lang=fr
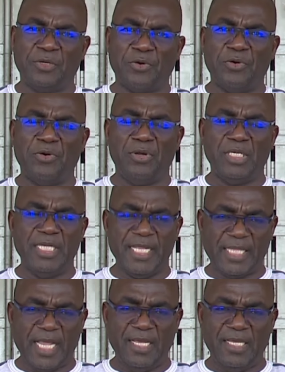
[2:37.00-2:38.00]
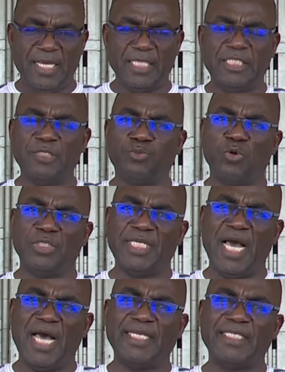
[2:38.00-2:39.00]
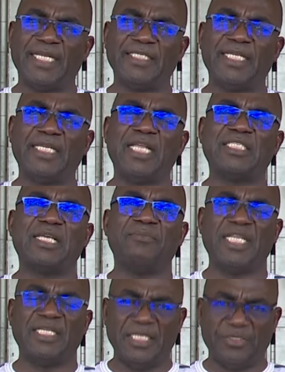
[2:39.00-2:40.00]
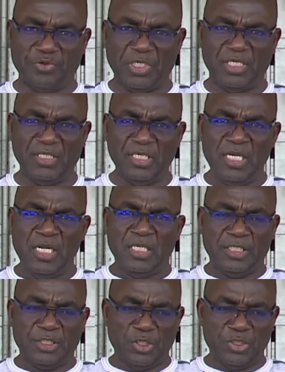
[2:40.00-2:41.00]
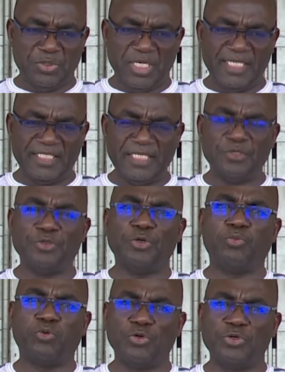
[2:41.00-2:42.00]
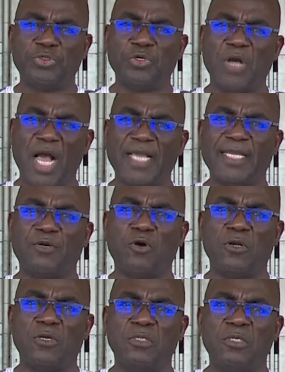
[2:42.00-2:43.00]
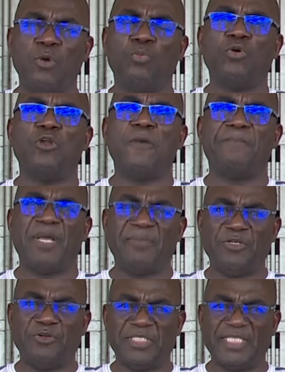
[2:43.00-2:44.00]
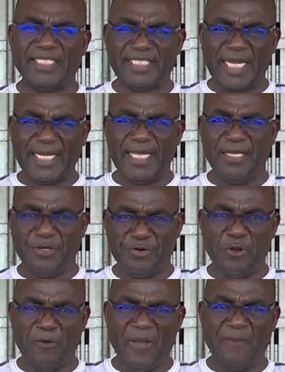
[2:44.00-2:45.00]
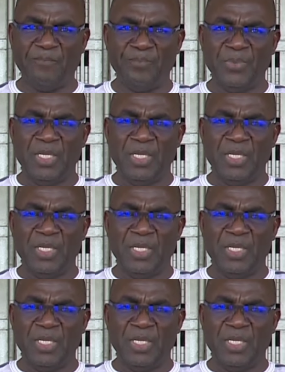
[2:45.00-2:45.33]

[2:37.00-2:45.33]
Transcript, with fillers: que l'État est disposé à recenser l'ensemble des étudiants qui sont sur les sites de production agricole pour leur permettre de s'installer d'eux-mêmes.